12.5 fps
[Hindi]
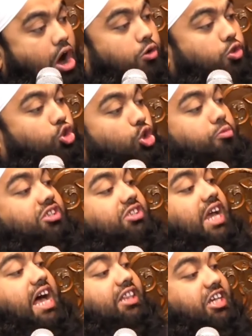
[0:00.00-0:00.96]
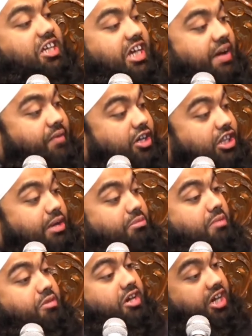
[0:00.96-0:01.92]
और सुबह सादिक के वक्त
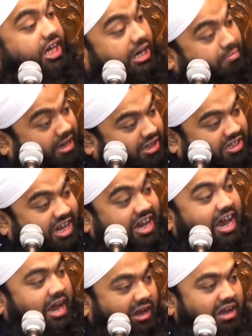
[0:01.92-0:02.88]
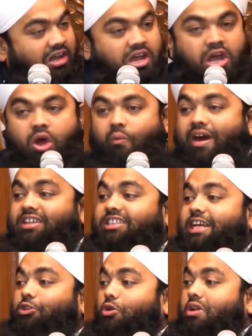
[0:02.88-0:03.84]
में भी हमत ये है
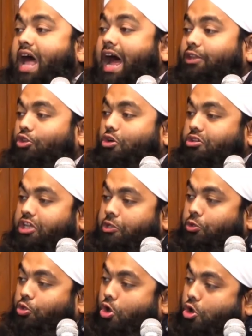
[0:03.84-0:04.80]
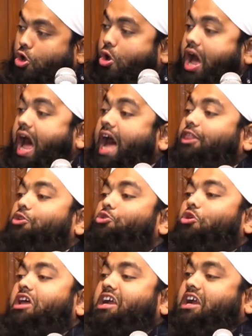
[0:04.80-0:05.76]
वैसे तो रात और दिन दोनों हाथ
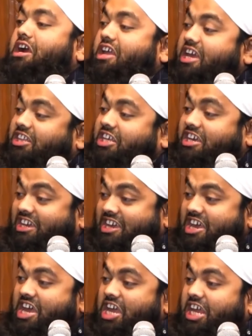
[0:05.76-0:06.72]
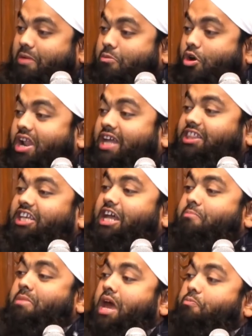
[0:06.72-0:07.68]
जोड़े खड़े थे कि मौला
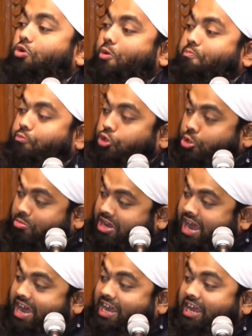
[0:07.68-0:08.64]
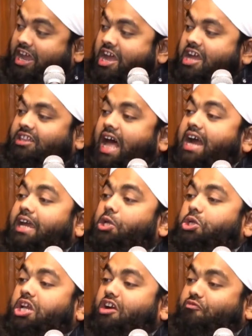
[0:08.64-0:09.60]
तेरा महबूब मुझ में आए ताकि
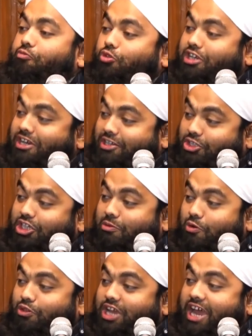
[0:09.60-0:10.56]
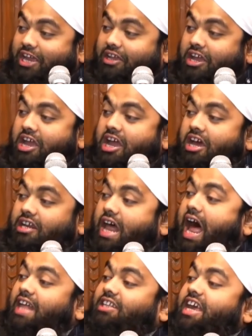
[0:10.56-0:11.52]
शरफ मुझे नसीब हो जाए
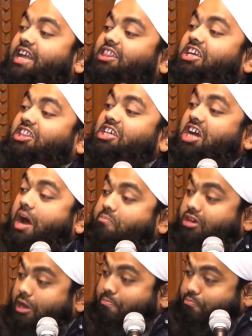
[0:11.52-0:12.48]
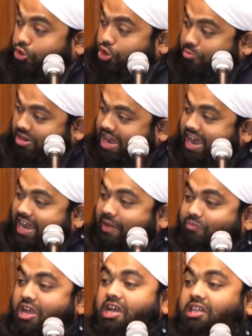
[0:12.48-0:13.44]
रात कहती थी हबीब मुझ में आए
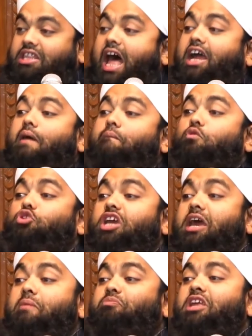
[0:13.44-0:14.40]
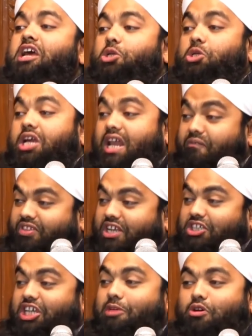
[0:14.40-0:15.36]
ताकि मुझे शरफ
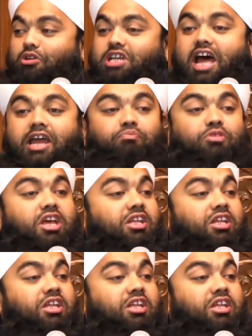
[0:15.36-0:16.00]
नसीब हो जाए